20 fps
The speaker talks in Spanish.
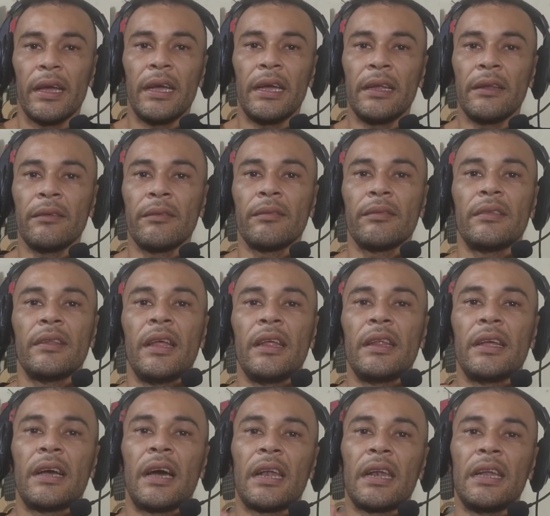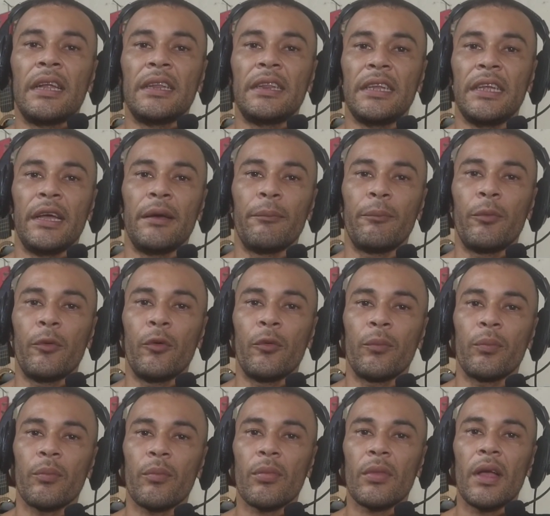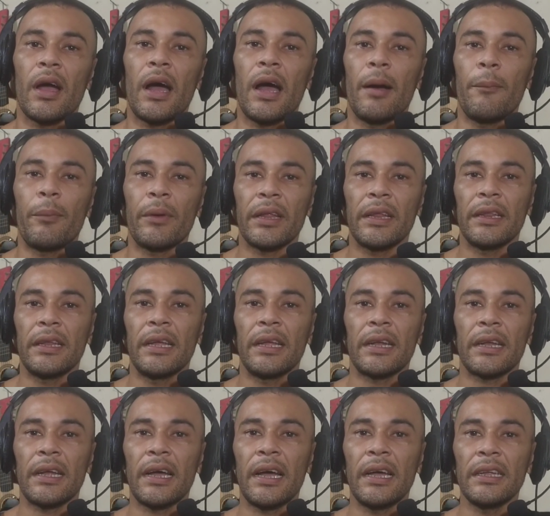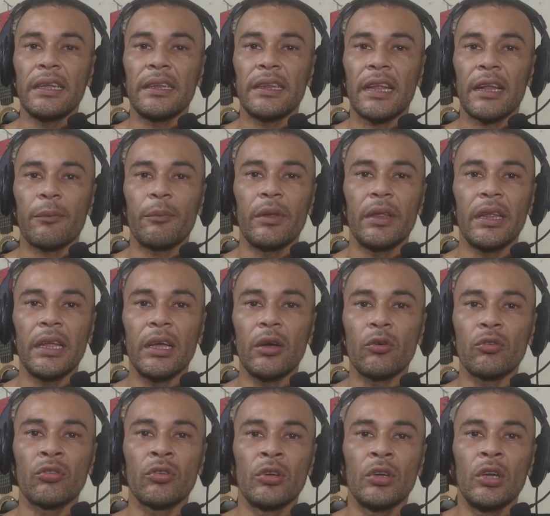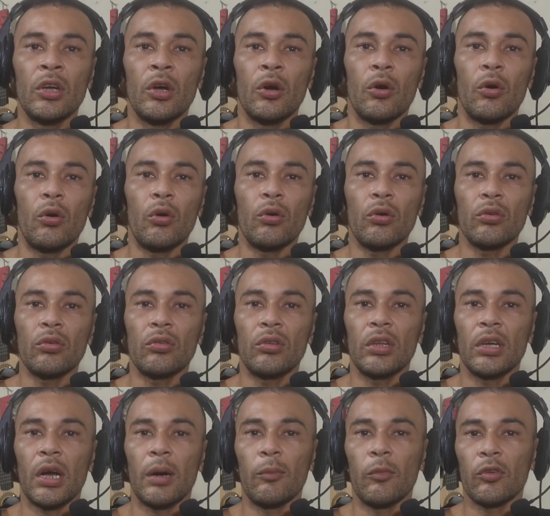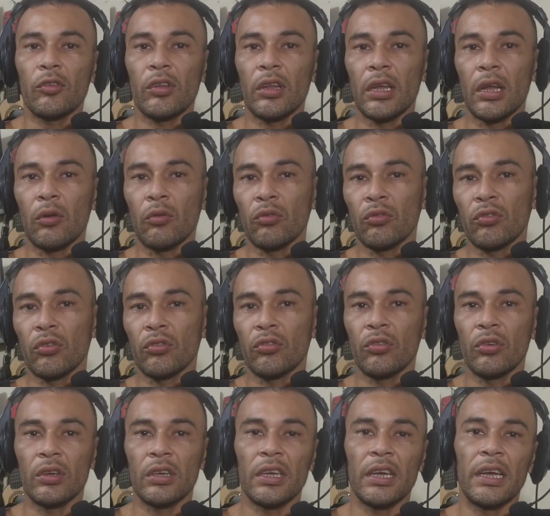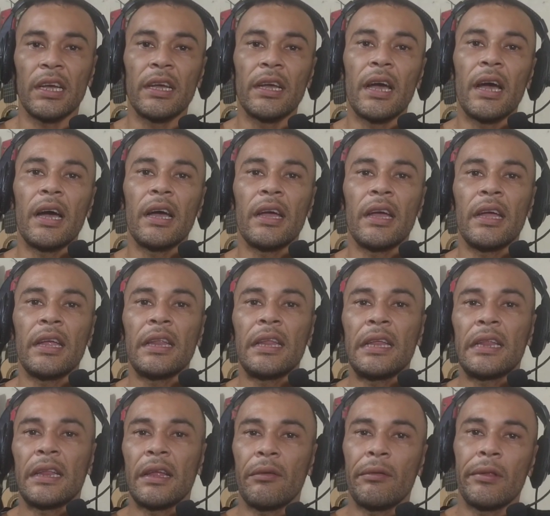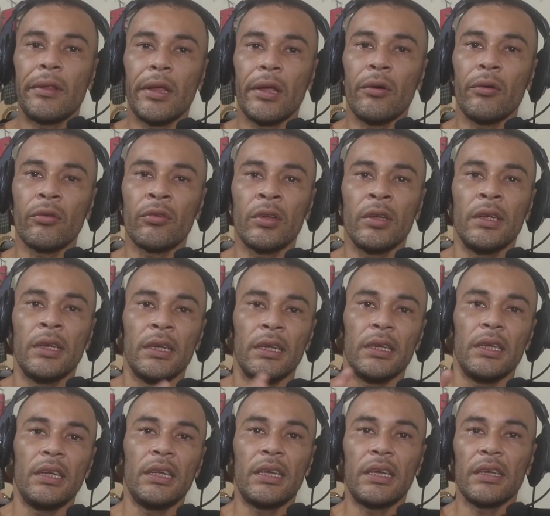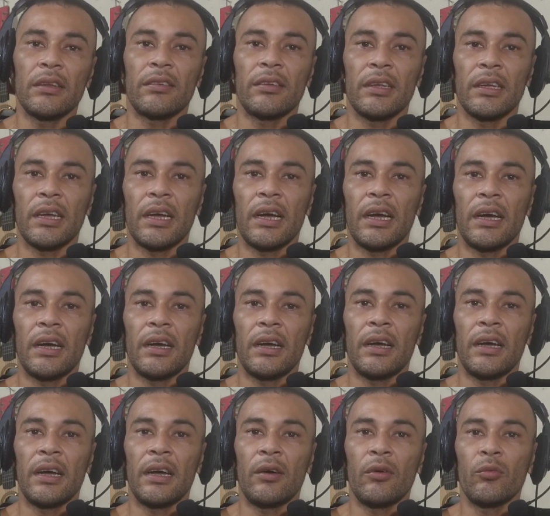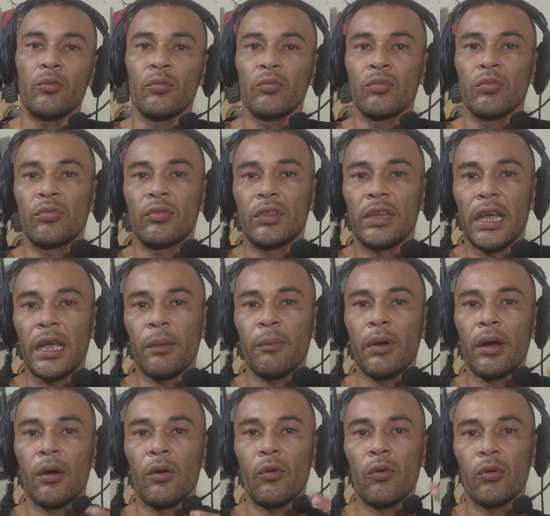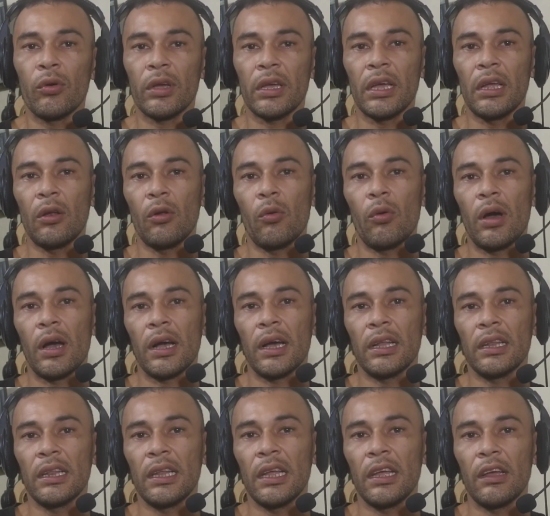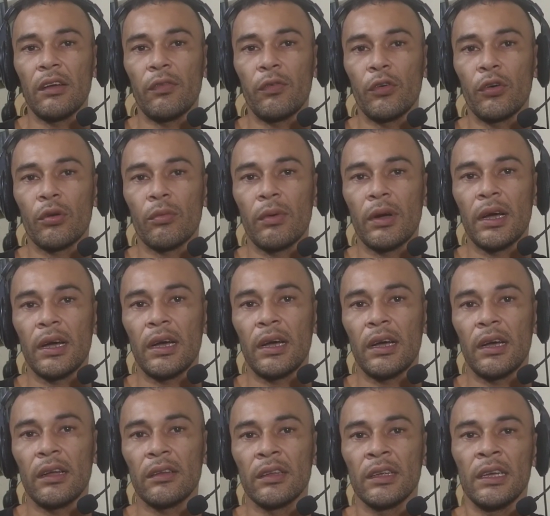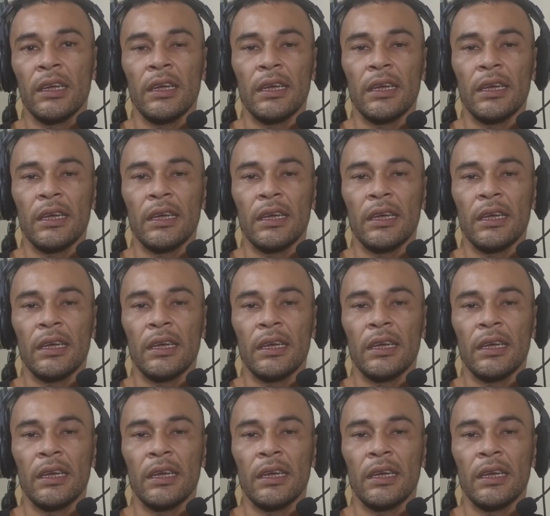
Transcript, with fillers: en dedicarle tiempo aprender a editar videos o digamos tener un socio que edite videos y que sea un tema o que lo hagan de forma